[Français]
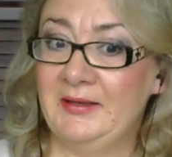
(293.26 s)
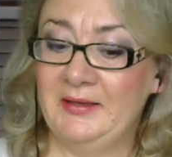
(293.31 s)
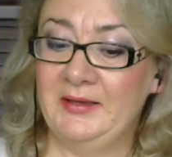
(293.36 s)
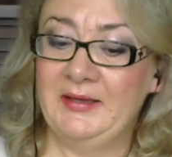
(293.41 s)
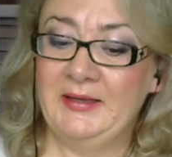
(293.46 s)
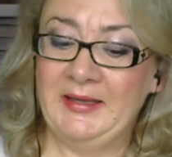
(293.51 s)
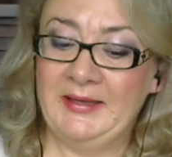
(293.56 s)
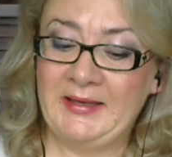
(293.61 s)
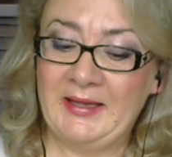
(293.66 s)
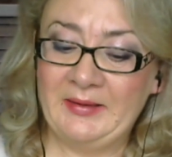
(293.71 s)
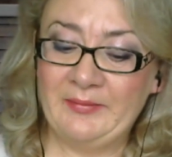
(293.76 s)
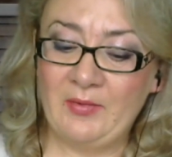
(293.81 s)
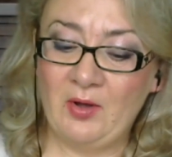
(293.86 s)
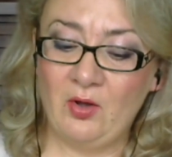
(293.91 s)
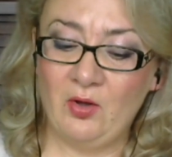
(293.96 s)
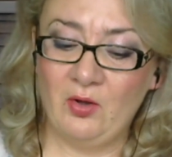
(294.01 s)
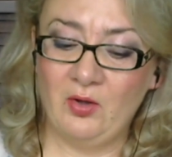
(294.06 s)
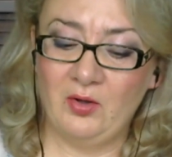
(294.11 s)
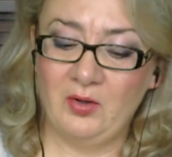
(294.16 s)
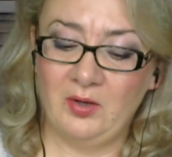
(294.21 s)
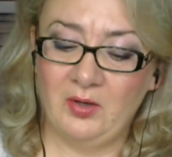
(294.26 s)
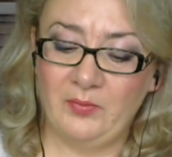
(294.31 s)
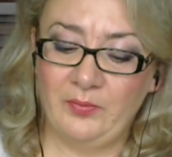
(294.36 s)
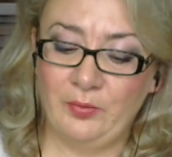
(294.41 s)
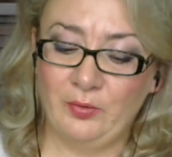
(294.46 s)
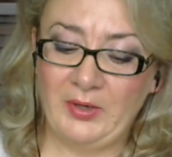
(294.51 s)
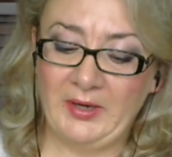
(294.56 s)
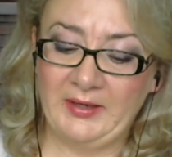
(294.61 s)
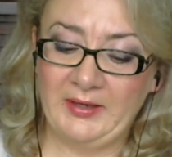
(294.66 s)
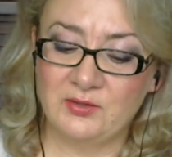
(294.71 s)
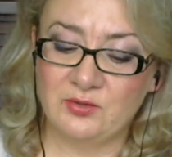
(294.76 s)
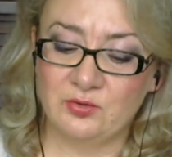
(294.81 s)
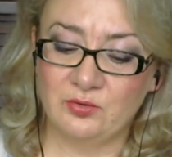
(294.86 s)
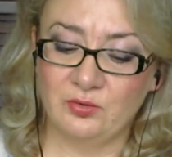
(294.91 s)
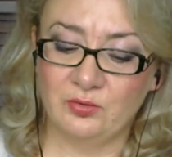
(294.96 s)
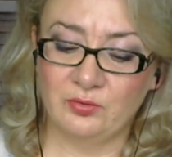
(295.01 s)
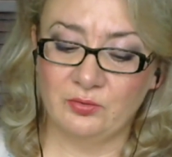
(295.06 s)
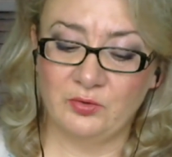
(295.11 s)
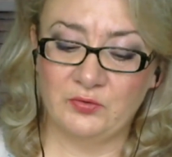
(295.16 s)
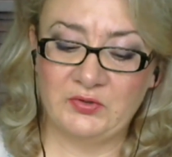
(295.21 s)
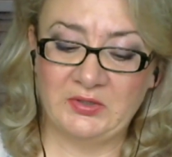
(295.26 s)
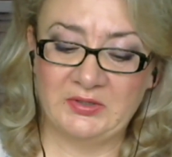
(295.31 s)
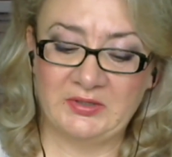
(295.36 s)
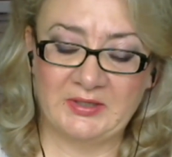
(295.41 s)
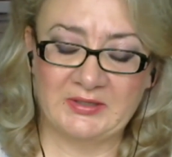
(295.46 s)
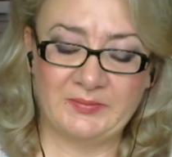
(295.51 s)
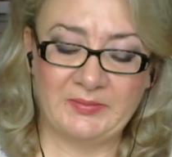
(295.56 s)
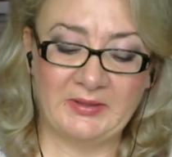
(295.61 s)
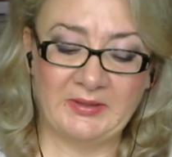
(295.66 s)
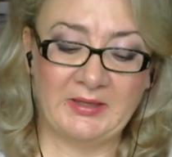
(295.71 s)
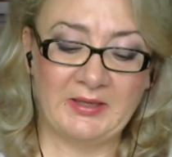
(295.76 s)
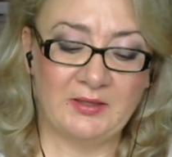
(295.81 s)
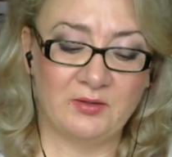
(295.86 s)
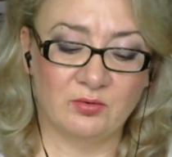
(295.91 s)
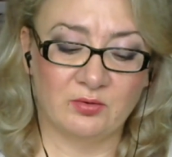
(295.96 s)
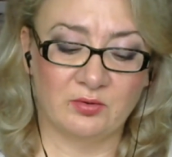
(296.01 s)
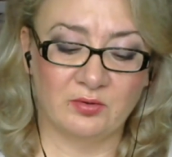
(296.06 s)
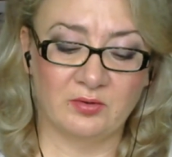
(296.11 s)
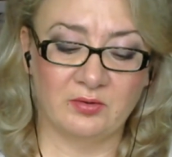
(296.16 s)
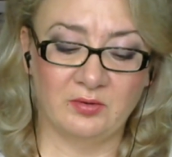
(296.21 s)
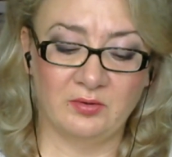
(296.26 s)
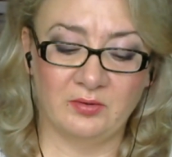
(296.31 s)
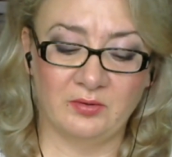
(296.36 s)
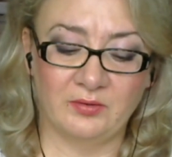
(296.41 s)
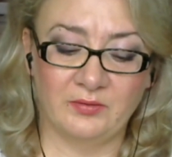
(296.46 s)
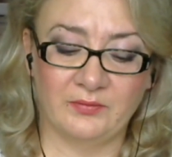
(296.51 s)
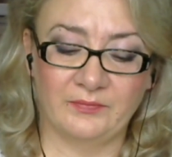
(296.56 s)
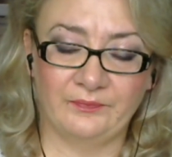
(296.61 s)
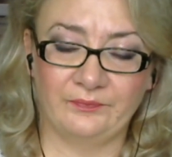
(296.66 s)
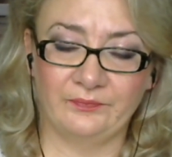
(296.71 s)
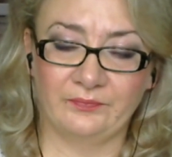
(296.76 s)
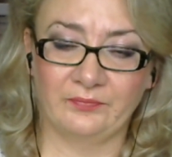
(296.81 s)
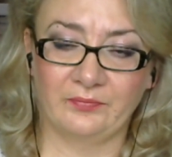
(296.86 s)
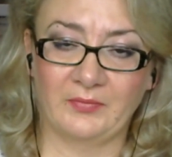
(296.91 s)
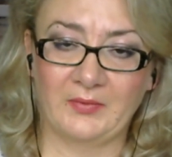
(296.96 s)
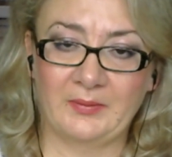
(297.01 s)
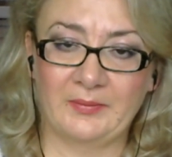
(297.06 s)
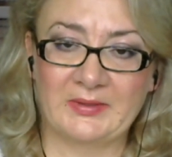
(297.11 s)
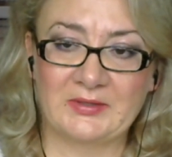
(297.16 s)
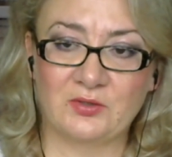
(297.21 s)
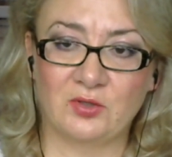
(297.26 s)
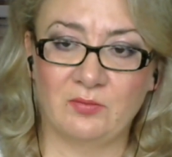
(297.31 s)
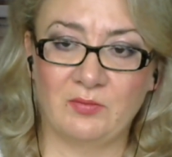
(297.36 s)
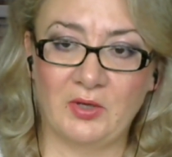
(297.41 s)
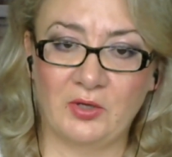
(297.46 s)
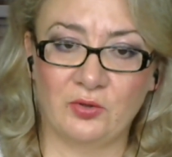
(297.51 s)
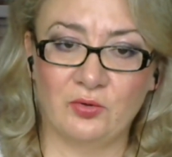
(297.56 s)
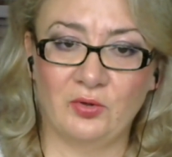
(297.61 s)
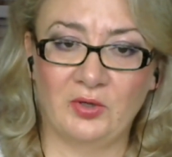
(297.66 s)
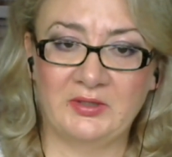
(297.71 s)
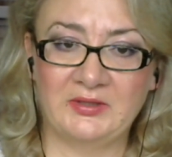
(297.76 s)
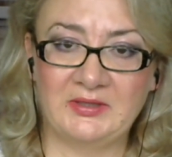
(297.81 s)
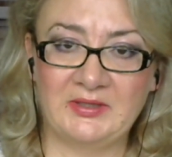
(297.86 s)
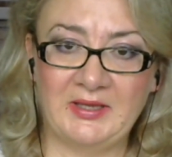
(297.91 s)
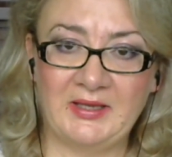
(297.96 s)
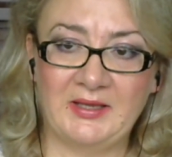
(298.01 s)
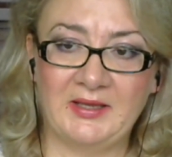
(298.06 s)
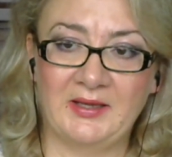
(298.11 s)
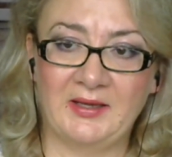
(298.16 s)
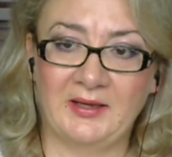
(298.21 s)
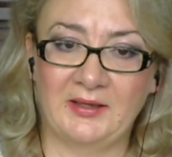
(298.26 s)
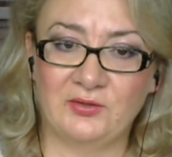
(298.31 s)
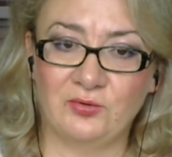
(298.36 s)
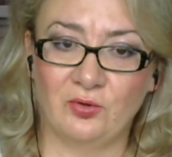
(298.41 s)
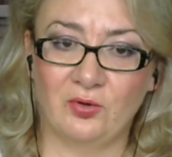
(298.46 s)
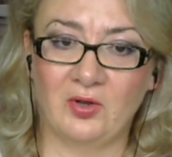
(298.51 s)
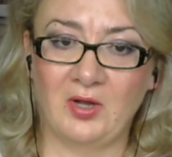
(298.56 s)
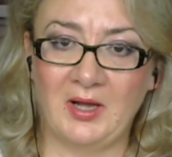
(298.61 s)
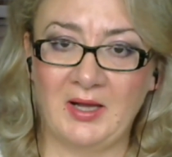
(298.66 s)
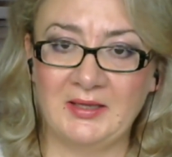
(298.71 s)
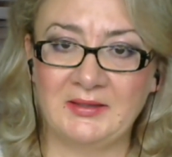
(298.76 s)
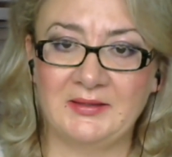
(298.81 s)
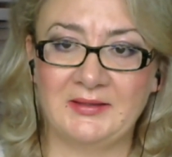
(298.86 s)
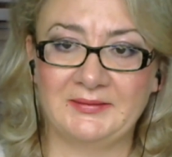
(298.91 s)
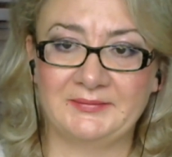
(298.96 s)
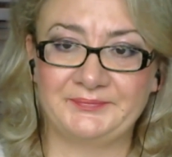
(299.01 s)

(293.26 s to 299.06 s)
Également, euh, pour la raison que je viens d'expliquer, donc parce que Mercure était rétrograde